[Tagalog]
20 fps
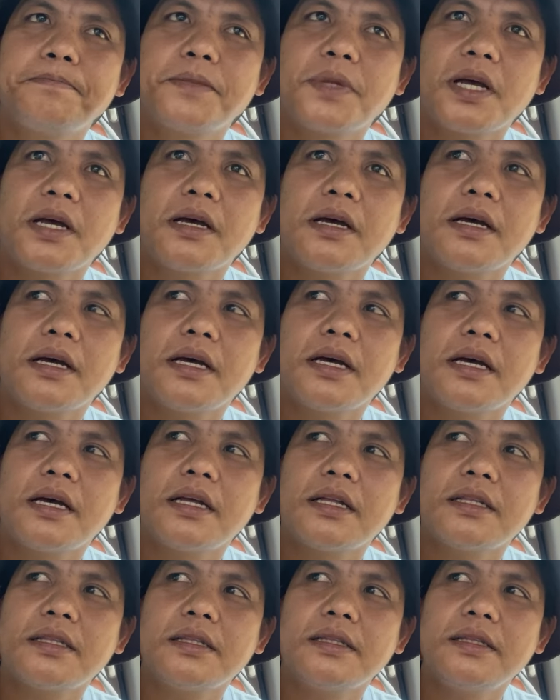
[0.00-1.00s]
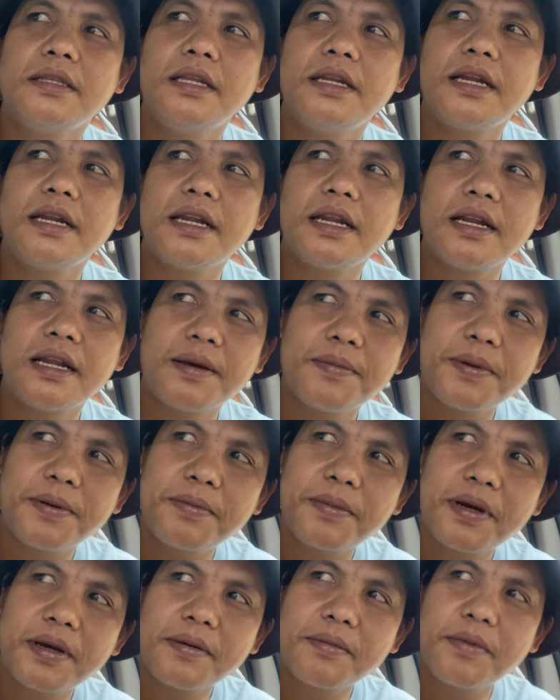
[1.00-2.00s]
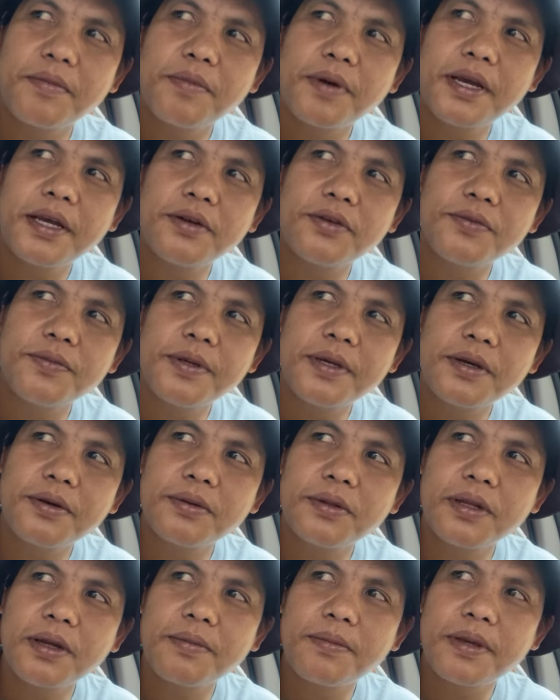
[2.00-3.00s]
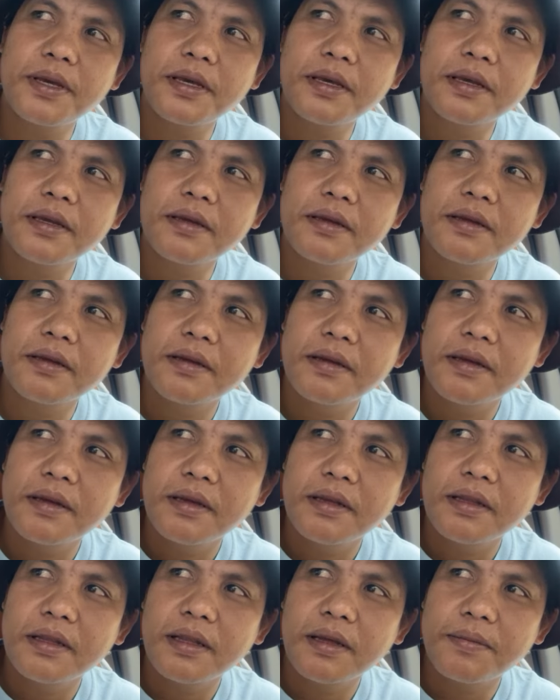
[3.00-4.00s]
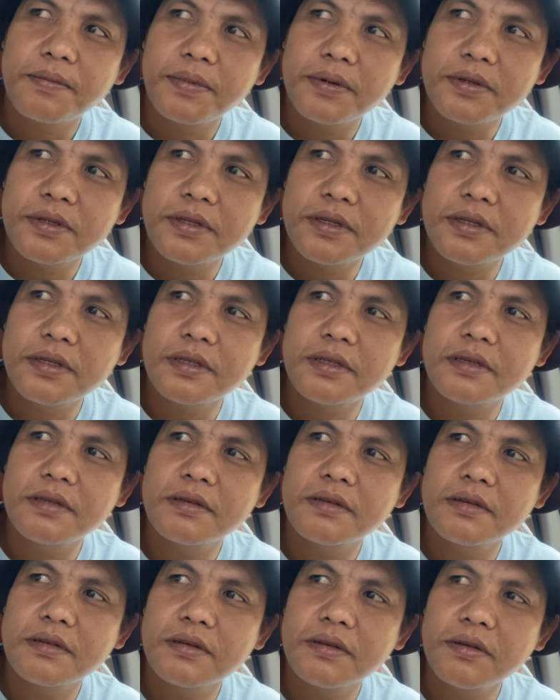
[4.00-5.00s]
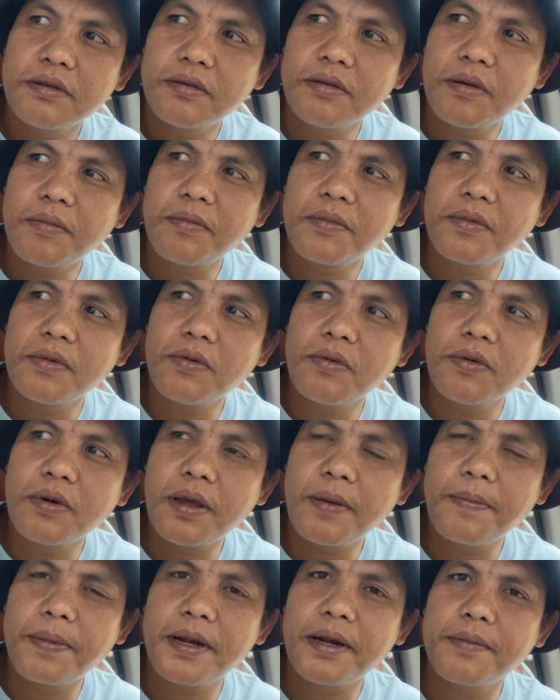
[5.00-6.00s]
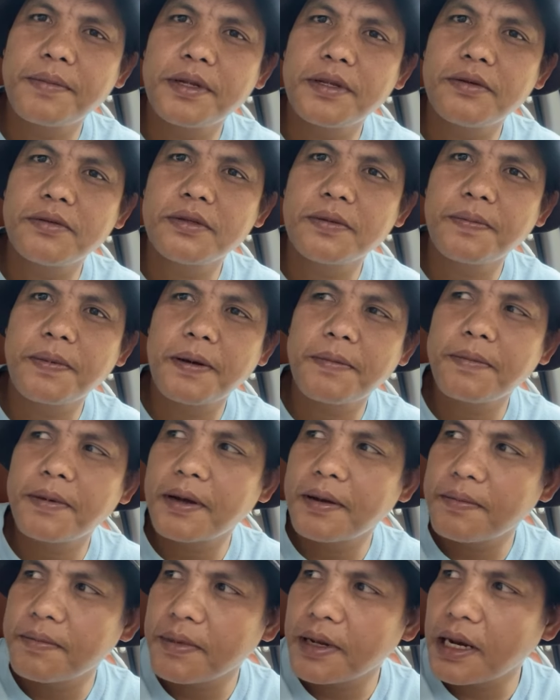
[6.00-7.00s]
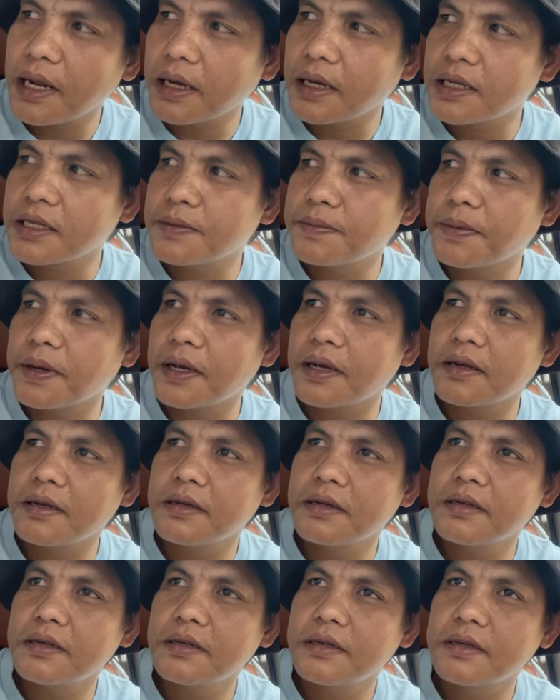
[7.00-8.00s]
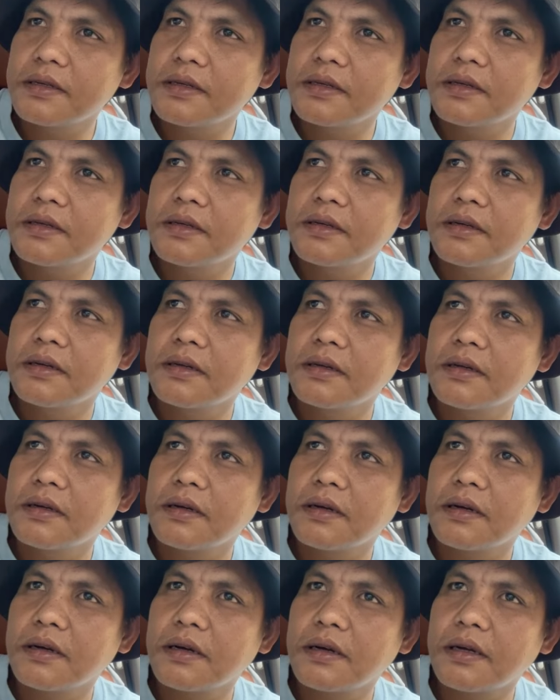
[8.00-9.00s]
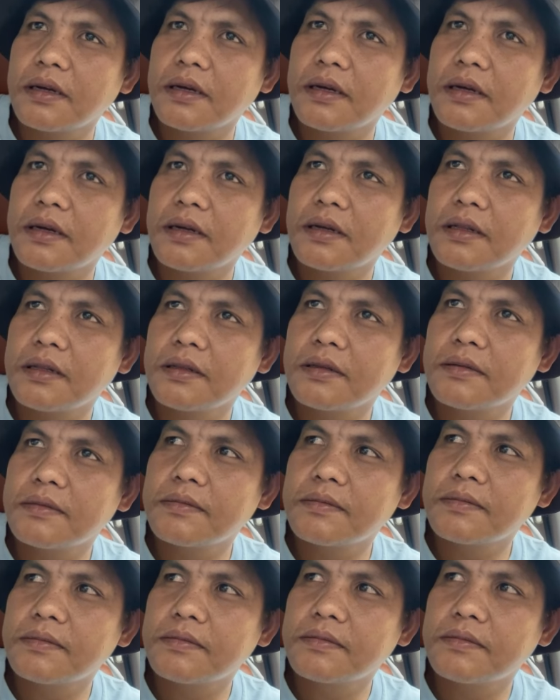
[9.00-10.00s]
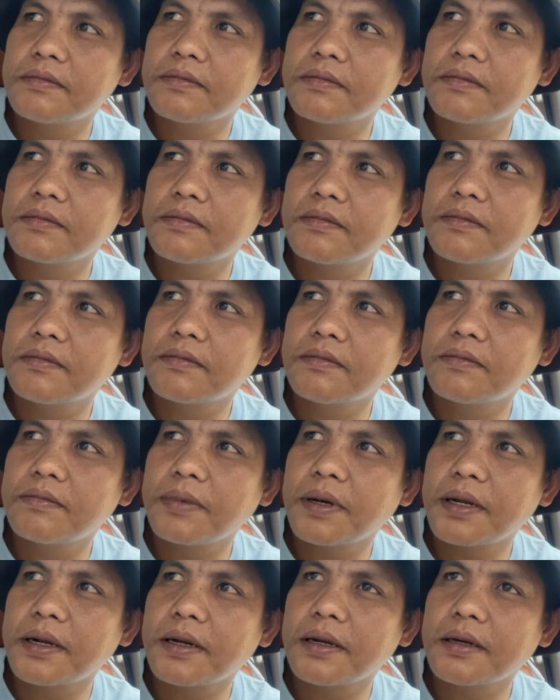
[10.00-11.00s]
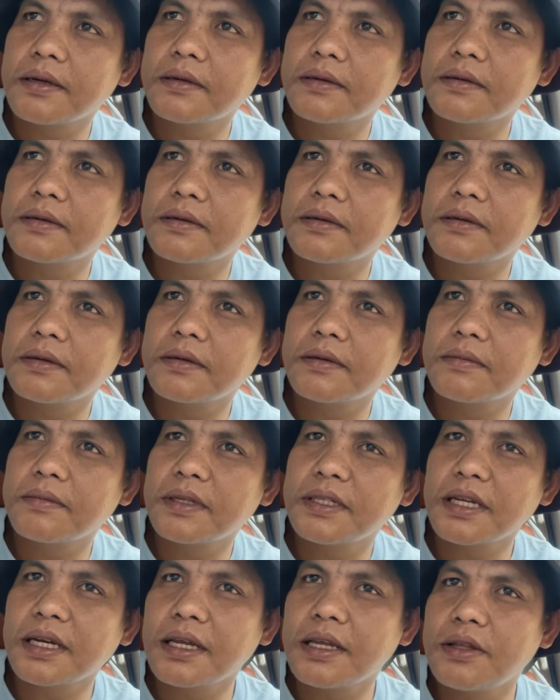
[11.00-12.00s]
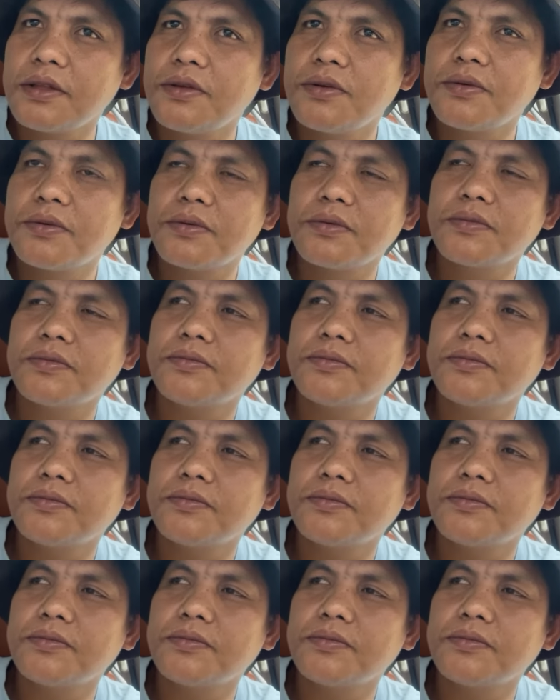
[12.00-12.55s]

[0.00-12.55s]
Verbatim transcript: Uh, dinala namin mga kababayan, umikot kami. Tapos, yun, okay pa naman yun si Papa. Malakas pa. At, uh, parang masakit yung